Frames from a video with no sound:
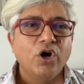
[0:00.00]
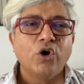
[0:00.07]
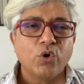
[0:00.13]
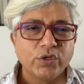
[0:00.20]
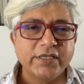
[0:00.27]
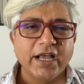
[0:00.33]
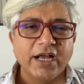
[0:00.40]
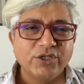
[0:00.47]

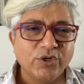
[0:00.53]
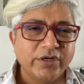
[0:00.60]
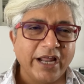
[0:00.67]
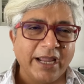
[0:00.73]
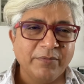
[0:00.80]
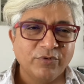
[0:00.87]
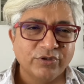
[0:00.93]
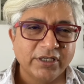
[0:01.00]
रोज़े का जो
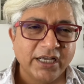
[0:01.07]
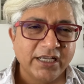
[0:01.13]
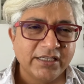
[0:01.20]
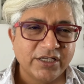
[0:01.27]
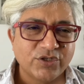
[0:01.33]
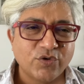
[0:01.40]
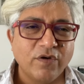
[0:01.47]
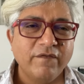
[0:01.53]
टाइम होता है
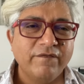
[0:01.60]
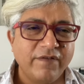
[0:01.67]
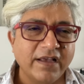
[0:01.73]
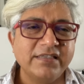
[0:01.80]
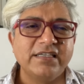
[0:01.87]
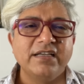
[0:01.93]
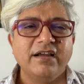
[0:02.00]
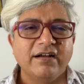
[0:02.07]
जिसको हम
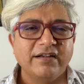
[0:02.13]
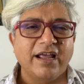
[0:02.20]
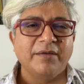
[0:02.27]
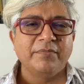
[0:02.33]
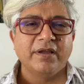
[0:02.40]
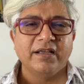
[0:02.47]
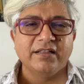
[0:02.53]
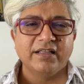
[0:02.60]
फास्टिंग का
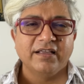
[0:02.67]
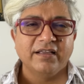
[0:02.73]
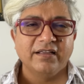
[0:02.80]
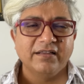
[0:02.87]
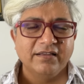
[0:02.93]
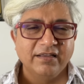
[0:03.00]
टाइम कहते हैं